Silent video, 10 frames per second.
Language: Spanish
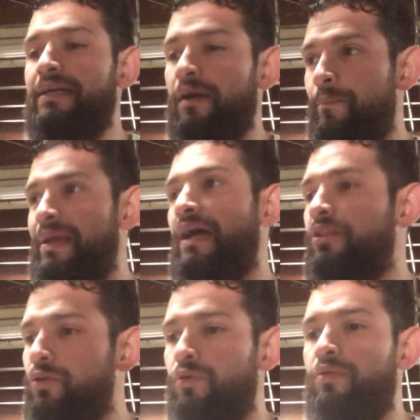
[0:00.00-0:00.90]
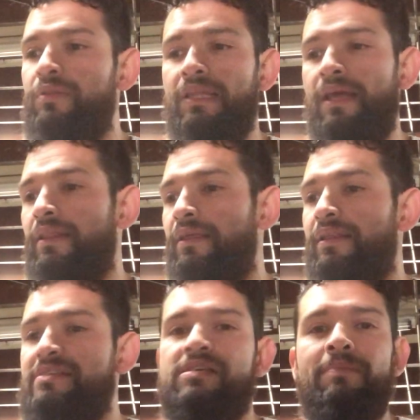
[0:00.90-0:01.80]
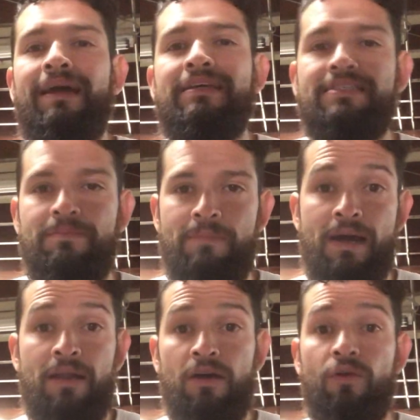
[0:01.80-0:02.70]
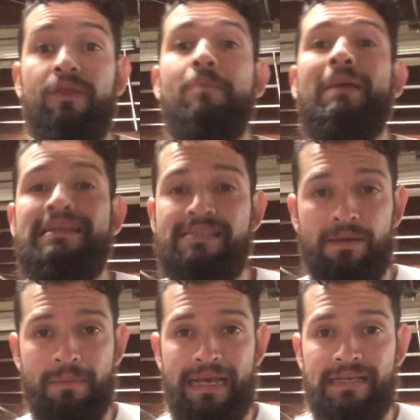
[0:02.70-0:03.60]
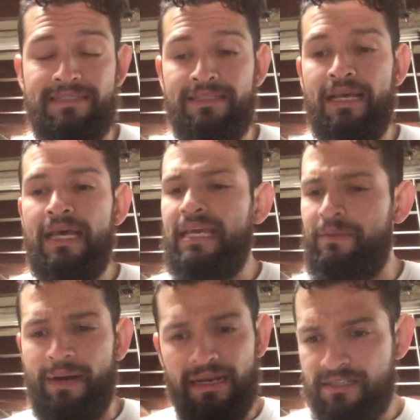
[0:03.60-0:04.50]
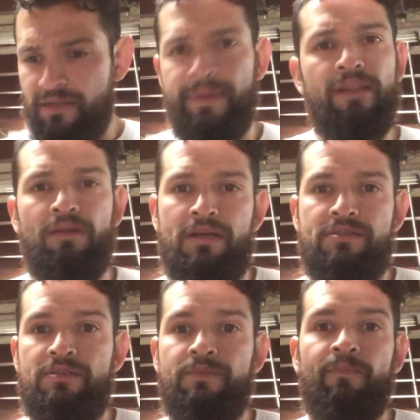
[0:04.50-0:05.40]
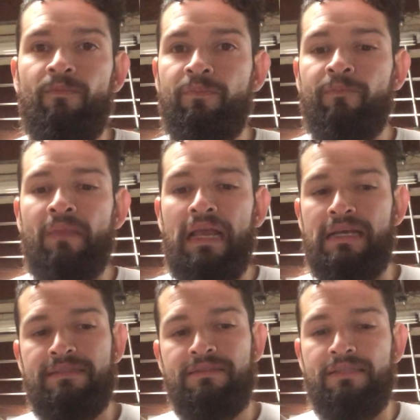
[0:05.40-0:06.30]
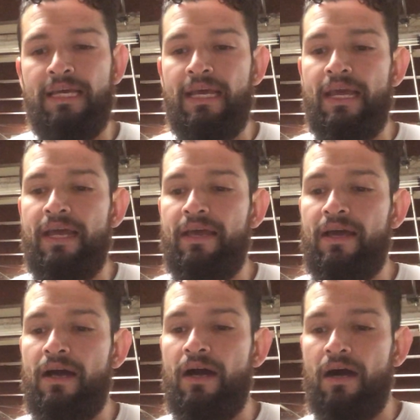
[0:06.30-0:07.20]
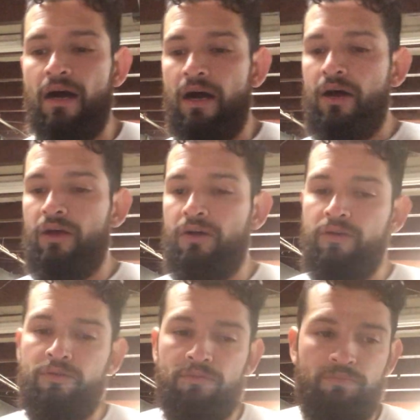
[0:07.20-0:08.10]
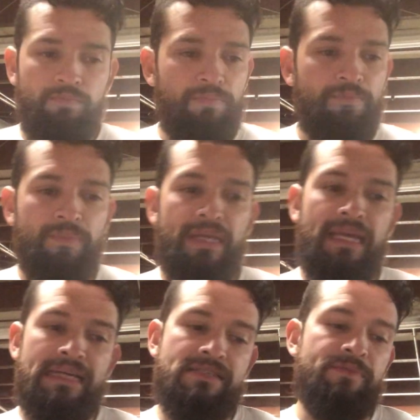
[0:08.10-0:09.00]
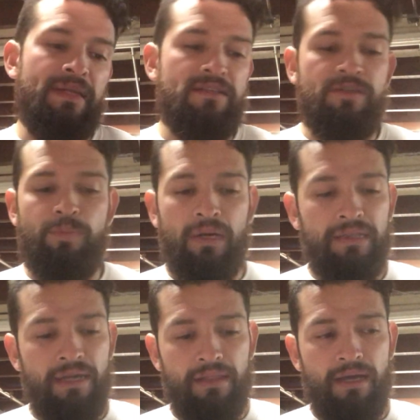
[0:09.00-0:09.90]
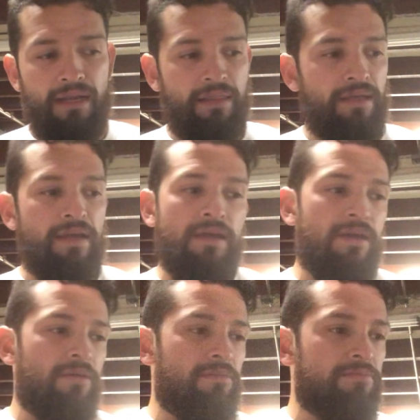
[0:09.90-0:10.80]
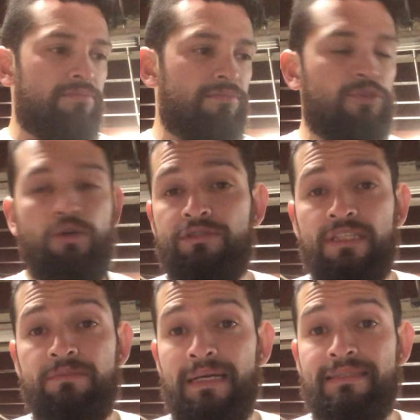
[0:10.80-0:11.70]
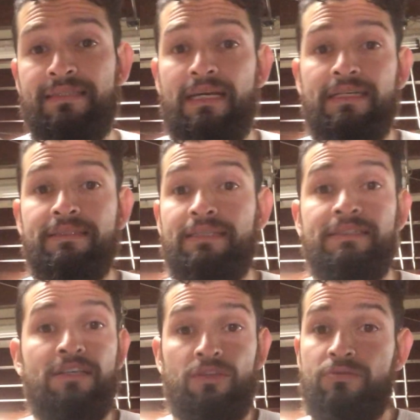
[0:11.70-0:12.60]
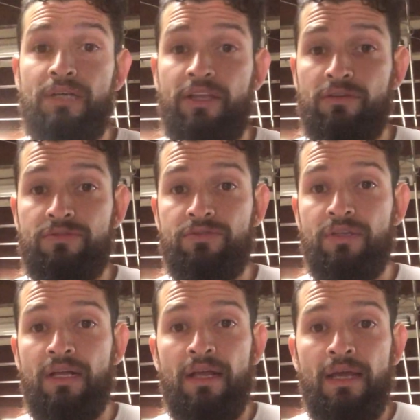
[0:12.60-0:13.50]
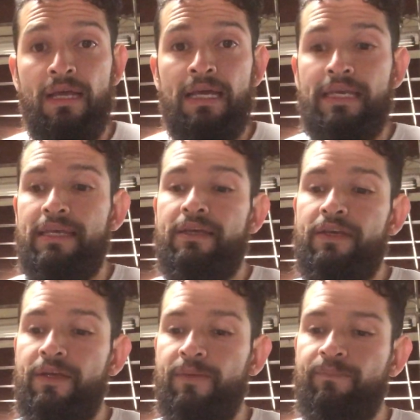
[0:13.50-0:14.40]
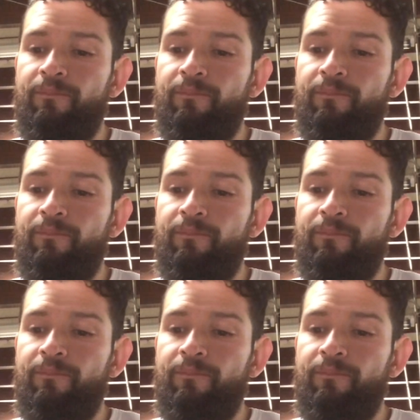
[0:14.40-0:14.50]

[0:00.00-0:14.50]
cambiando de, semana a semana o de mes a mes y van escribiéndolas. Este, ah, y esas metas se pueden tardar de dos, tres meses hasta ciertos años. Y